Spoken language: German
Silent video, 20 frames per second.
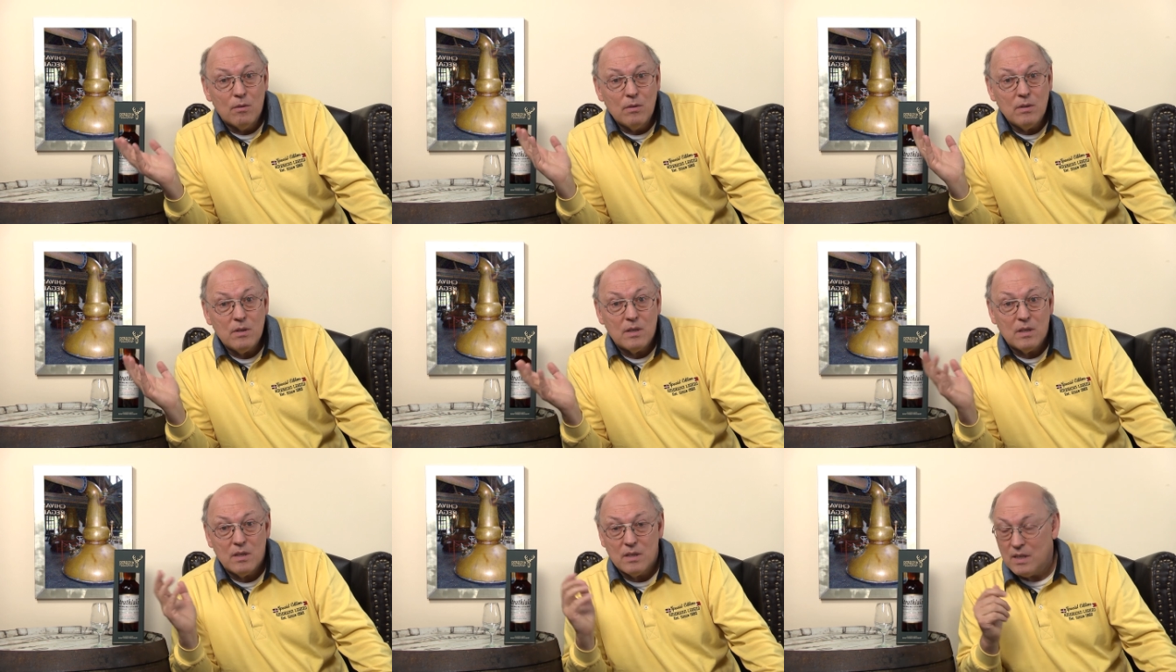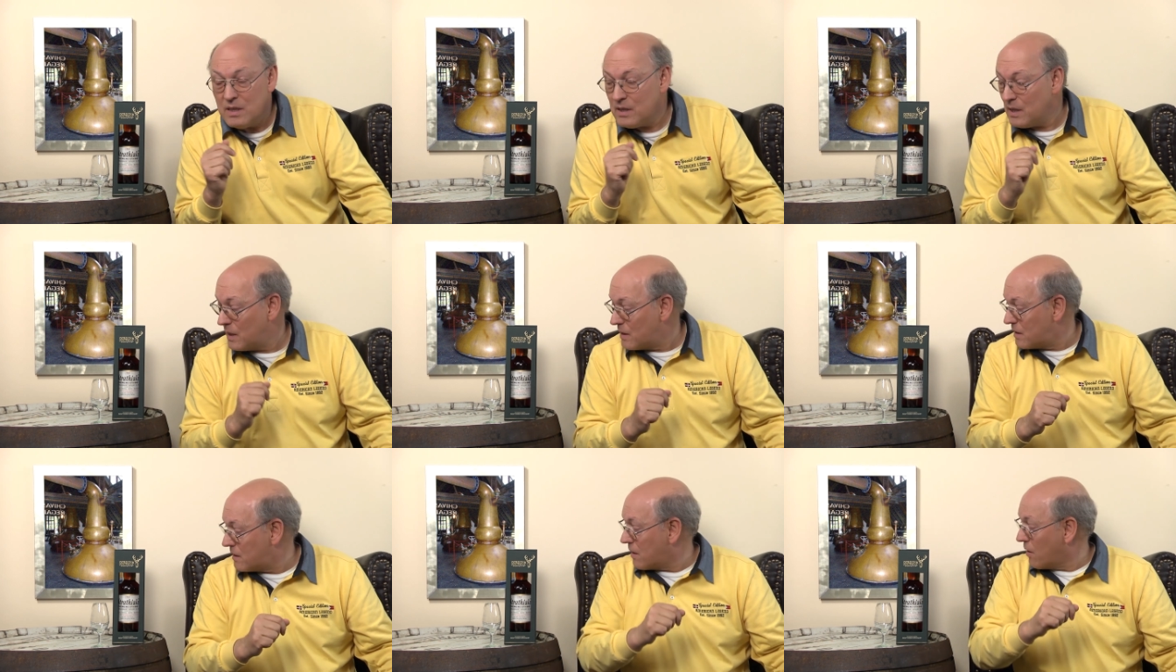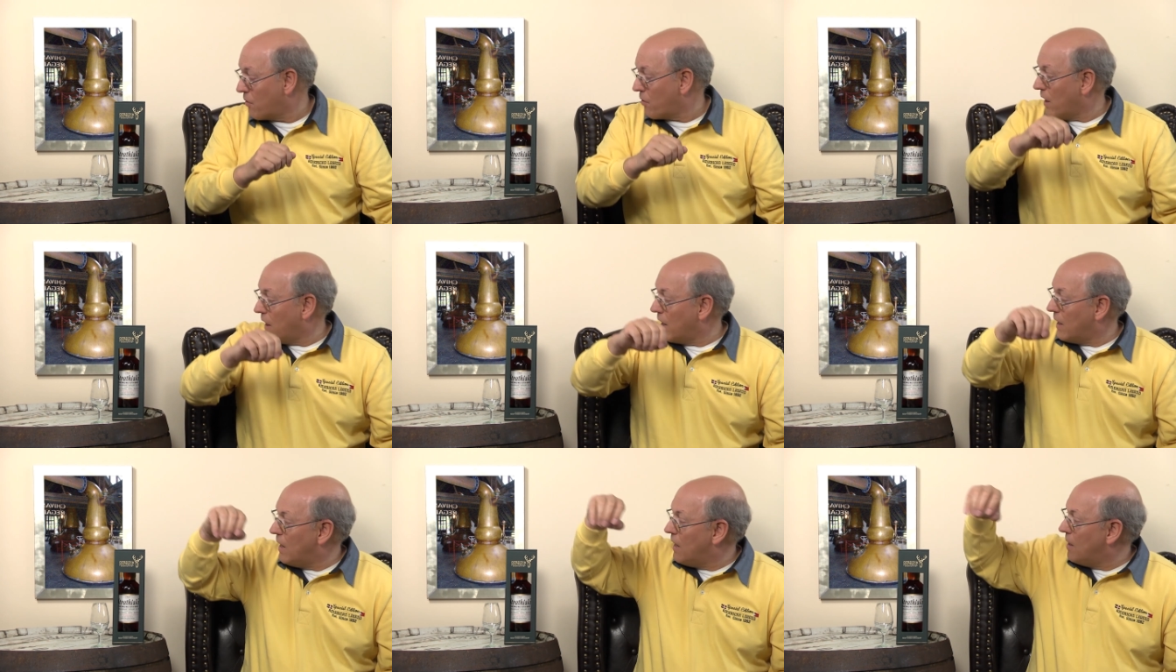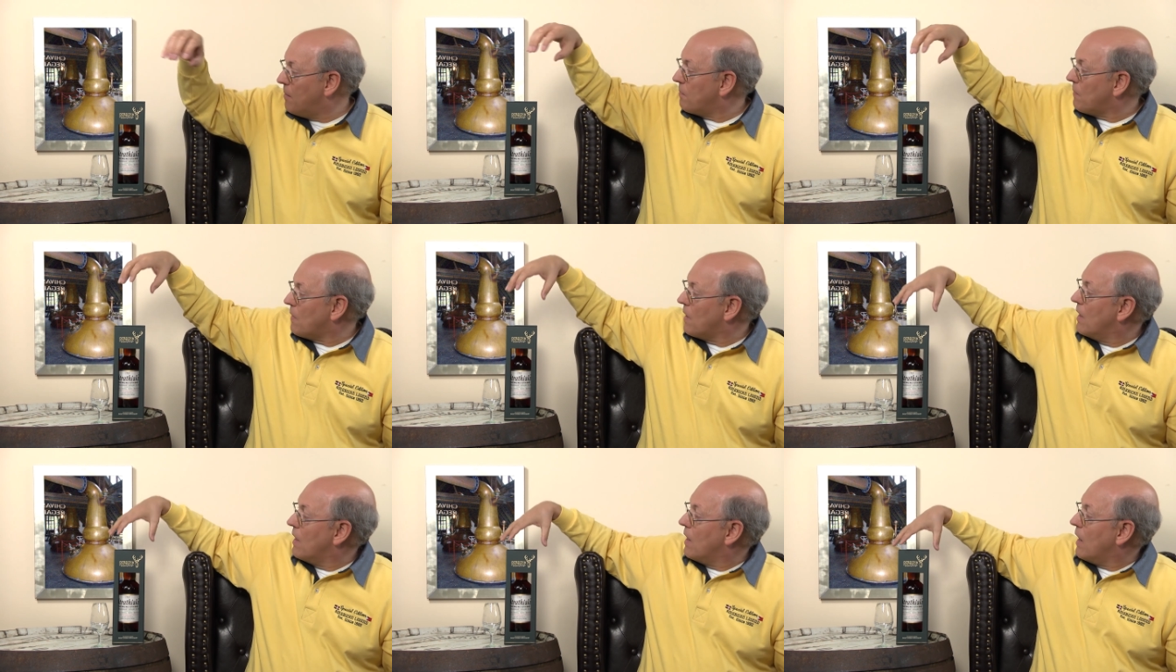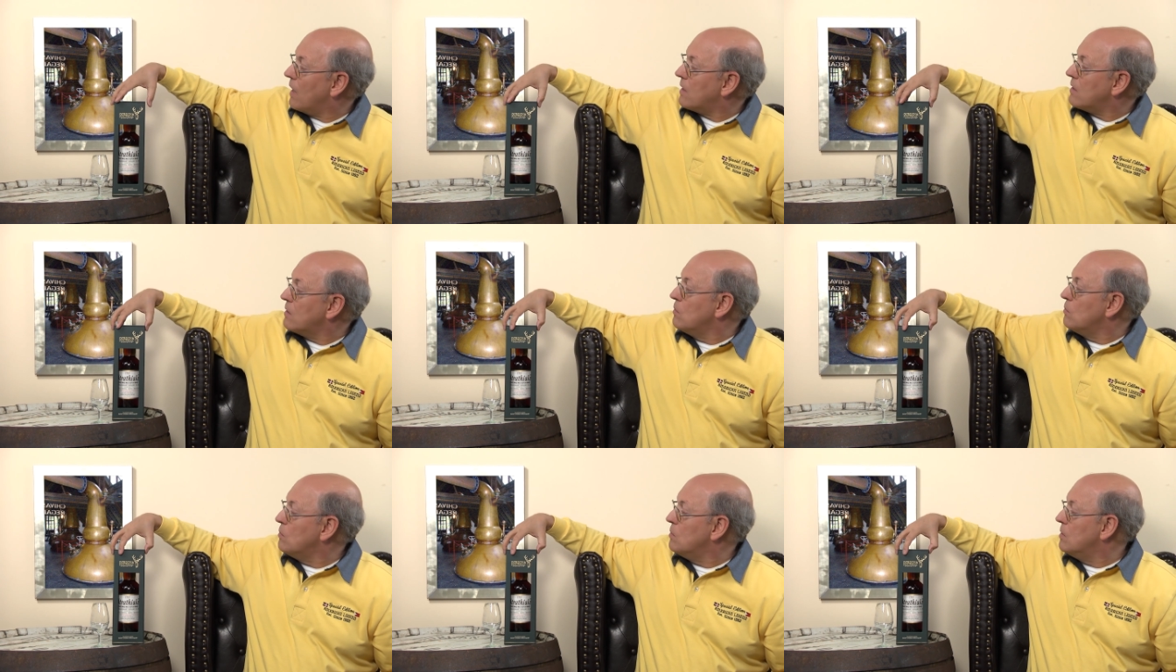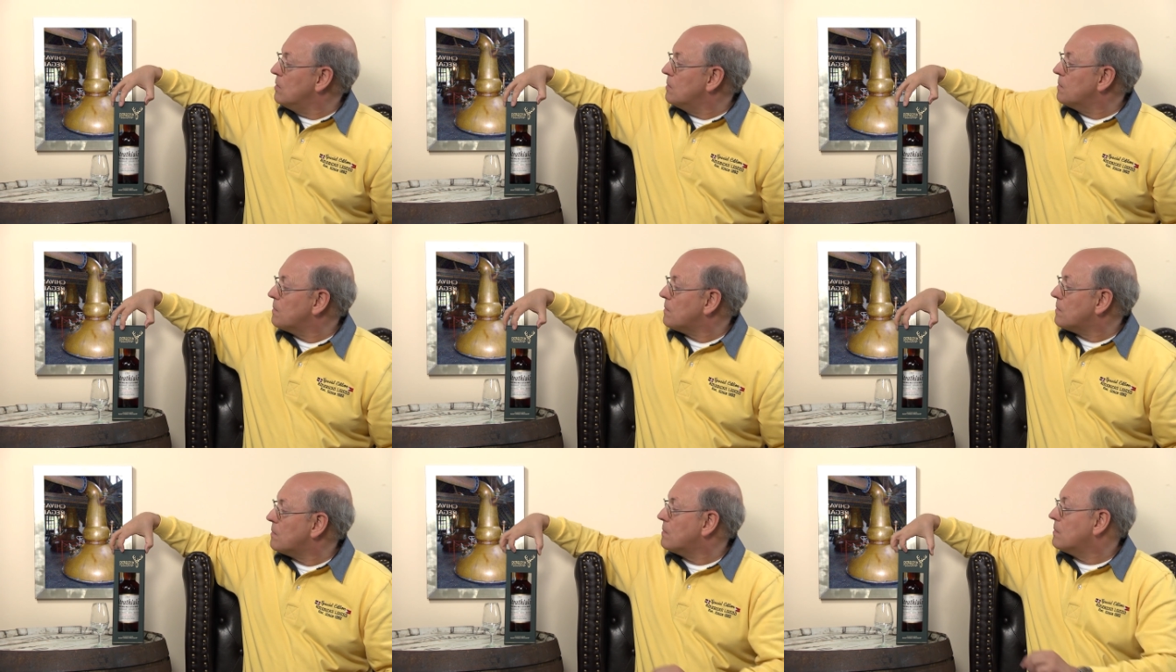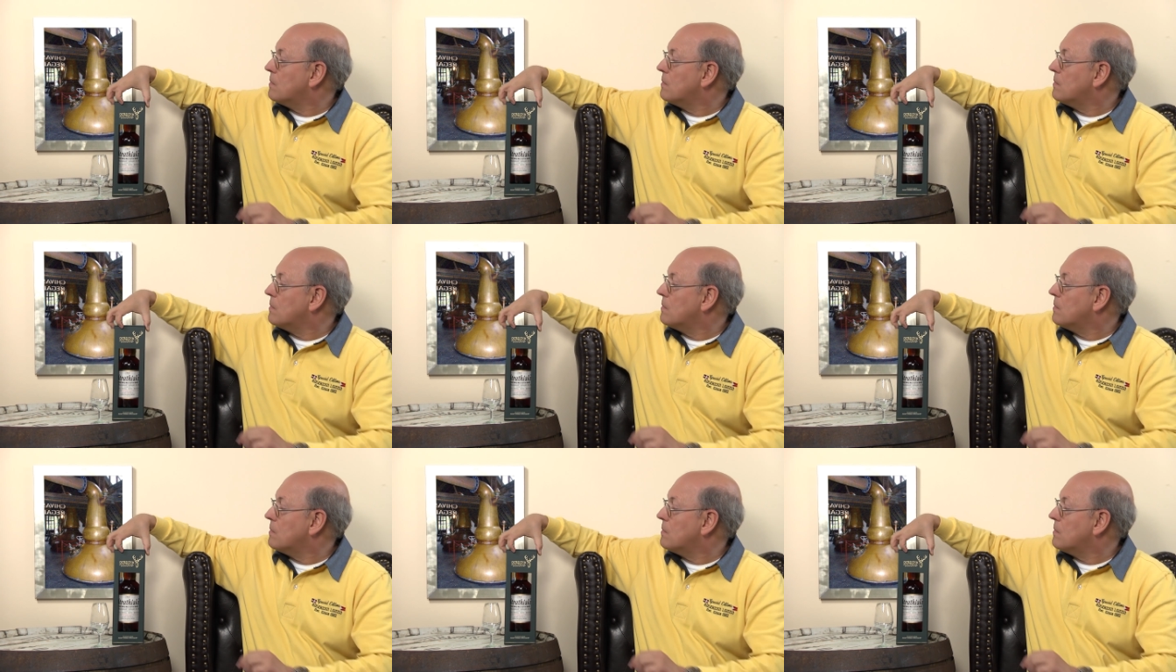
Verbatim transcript: und dieser Strathyla hat nun,